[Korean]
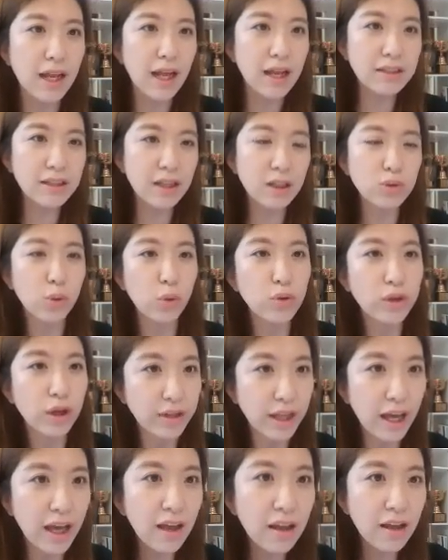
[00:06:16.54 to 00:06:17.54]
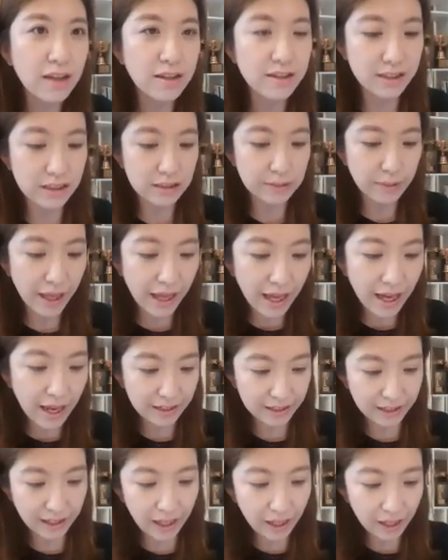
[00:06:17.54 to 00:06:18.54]
한잔 하는 게 좋으려나? 지금 해야
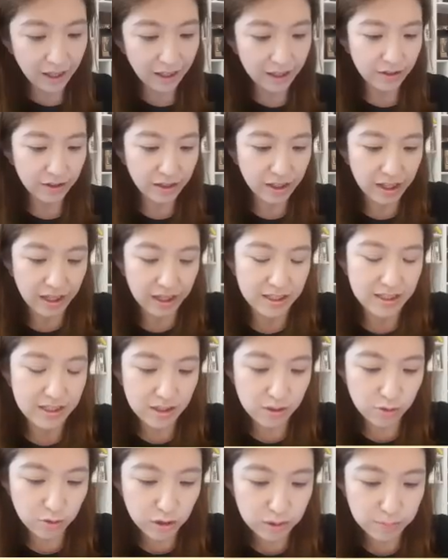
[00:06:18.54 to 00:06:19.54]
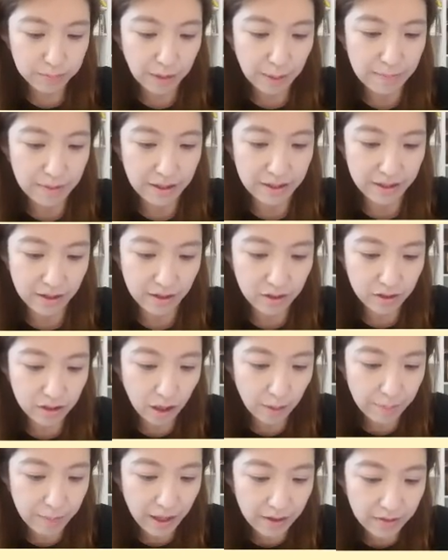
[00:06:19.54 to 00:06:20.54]
할까? 이렇게 쓰고 싶단 말이에요.
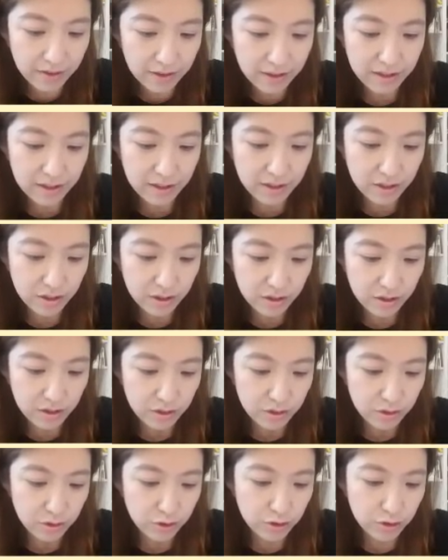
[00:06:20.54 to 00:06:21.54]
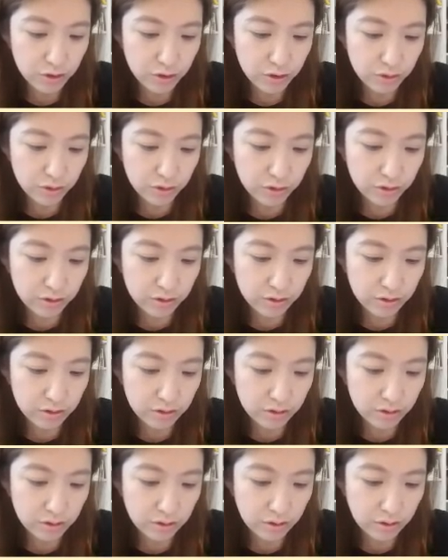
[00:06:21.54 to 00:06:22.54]
그러면 should
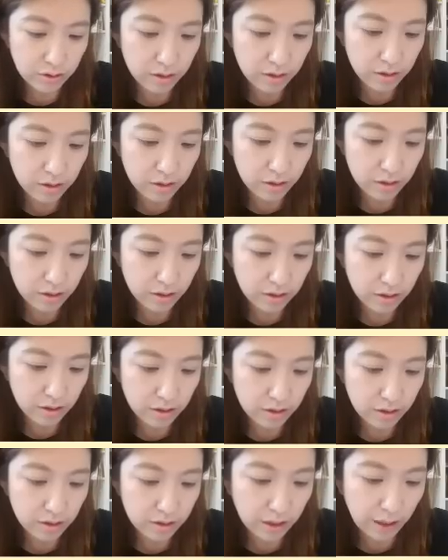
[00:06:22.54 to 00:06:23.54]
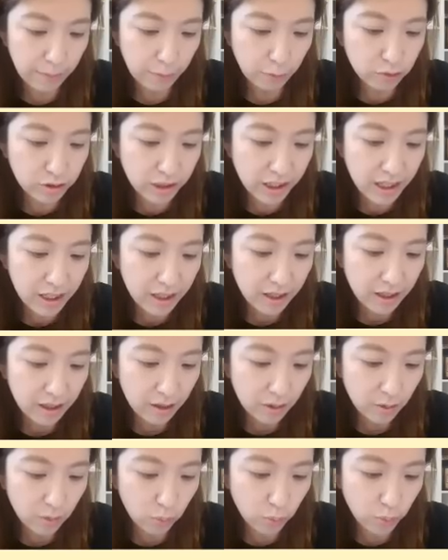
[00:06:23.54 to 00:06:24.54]
그 다음 우리
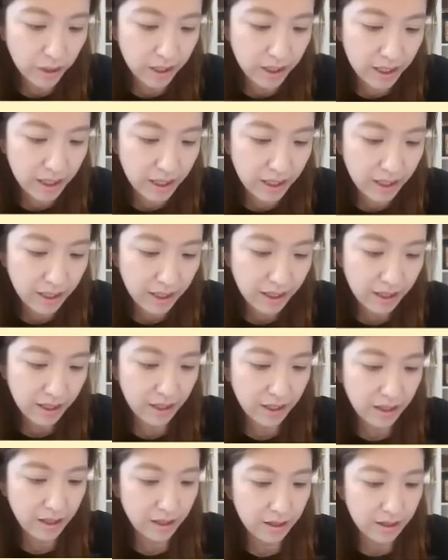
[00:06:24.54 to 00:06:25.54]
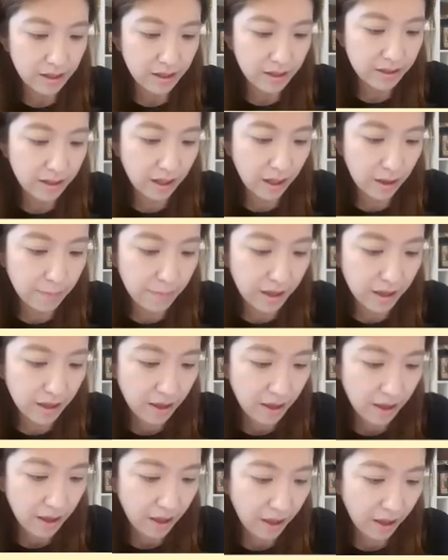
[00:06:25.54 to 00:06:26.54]
we 그
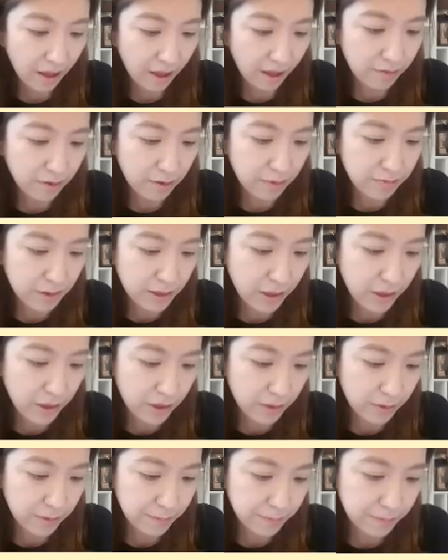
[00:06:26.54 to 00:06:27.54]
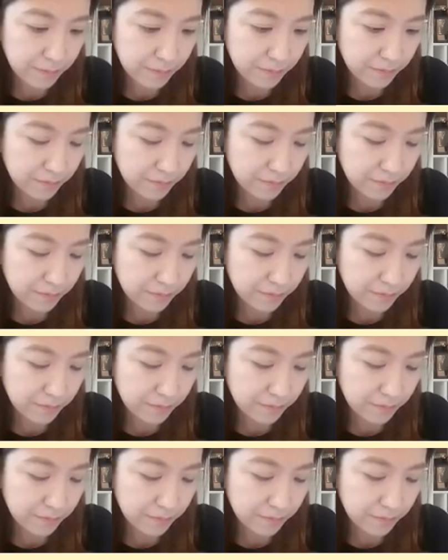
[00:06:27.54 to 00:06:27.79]
다음에 have a beer